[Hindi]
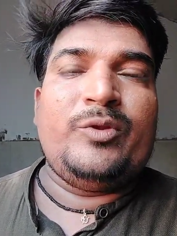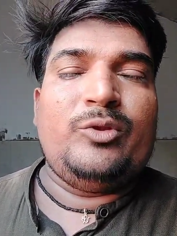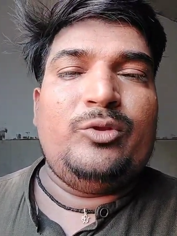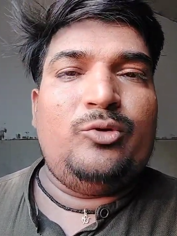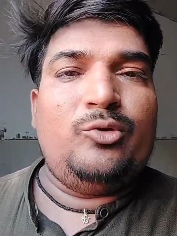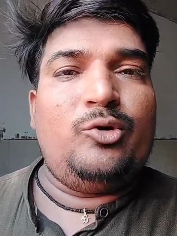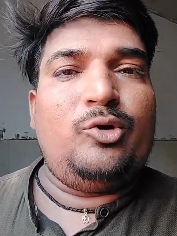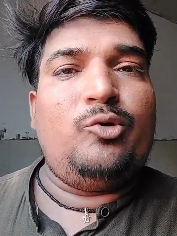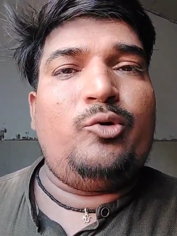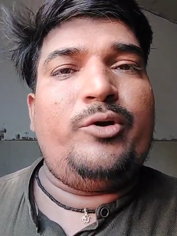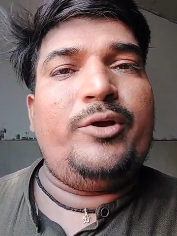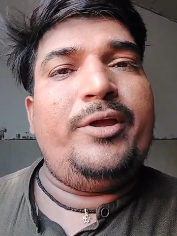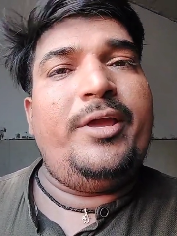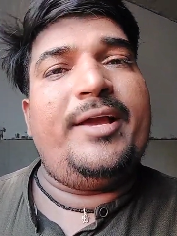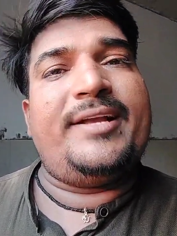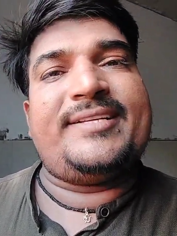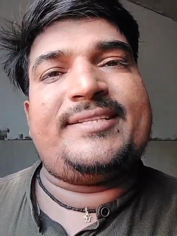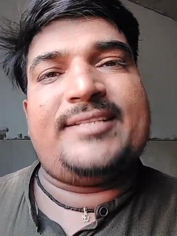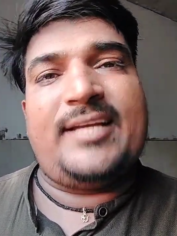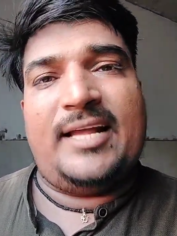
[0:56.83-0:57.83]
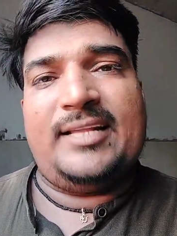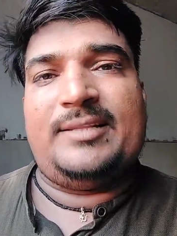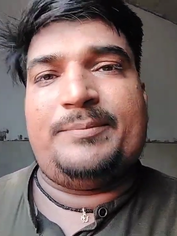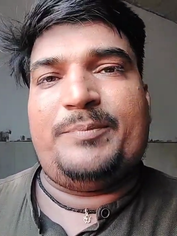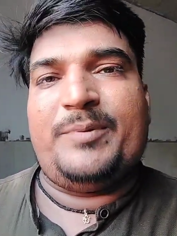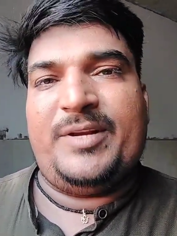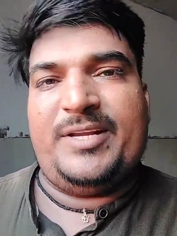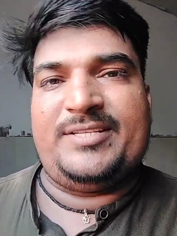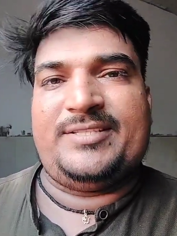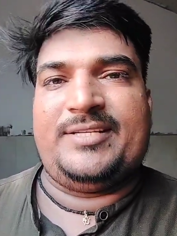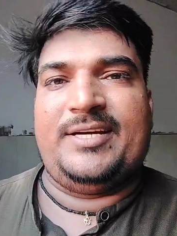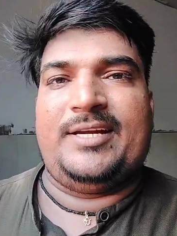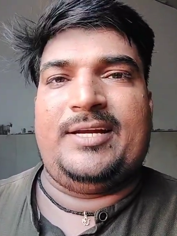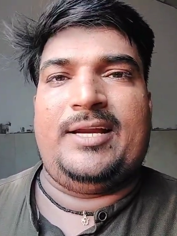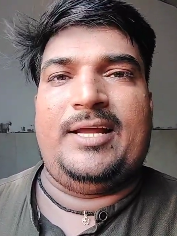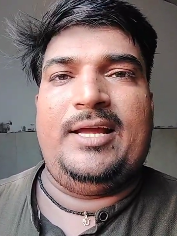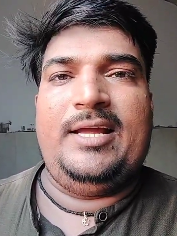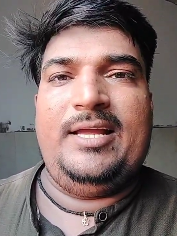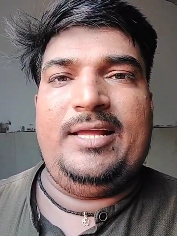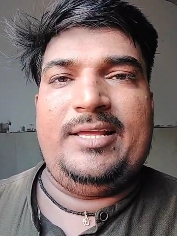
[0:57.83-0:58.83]
दोनों एक साथ प्रेस
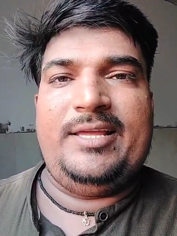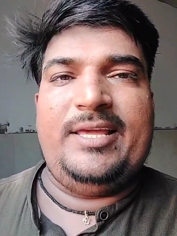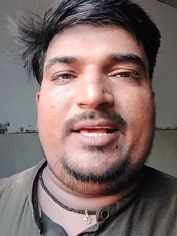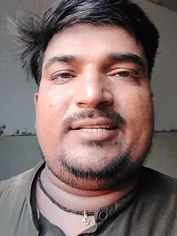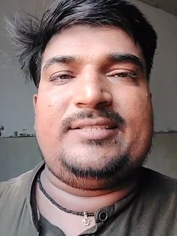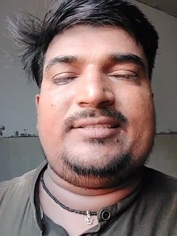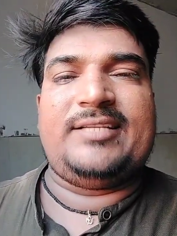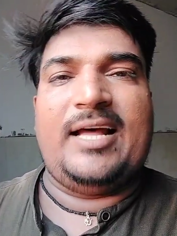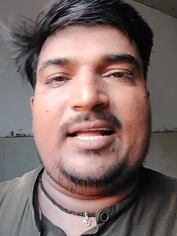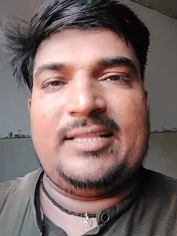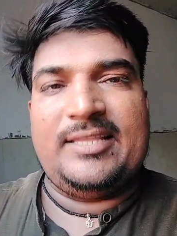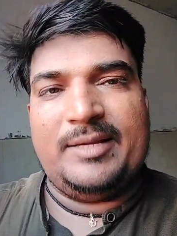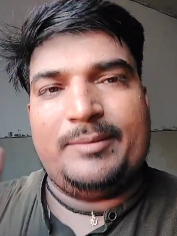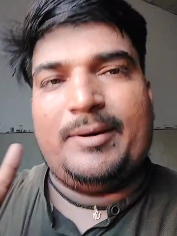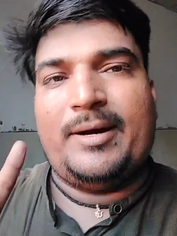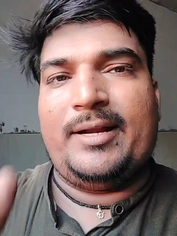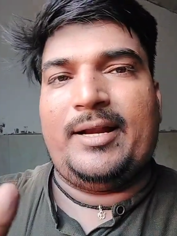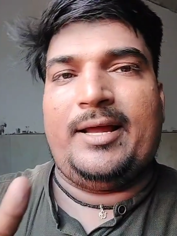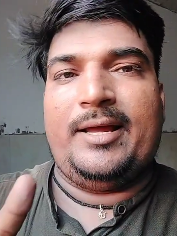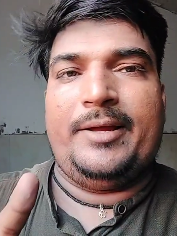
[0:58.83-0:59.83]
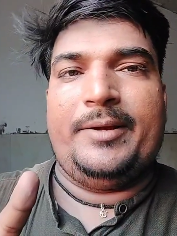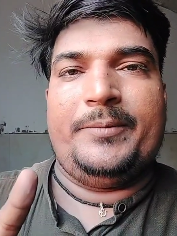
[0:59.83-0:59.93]
करना है एक साथ दबाना है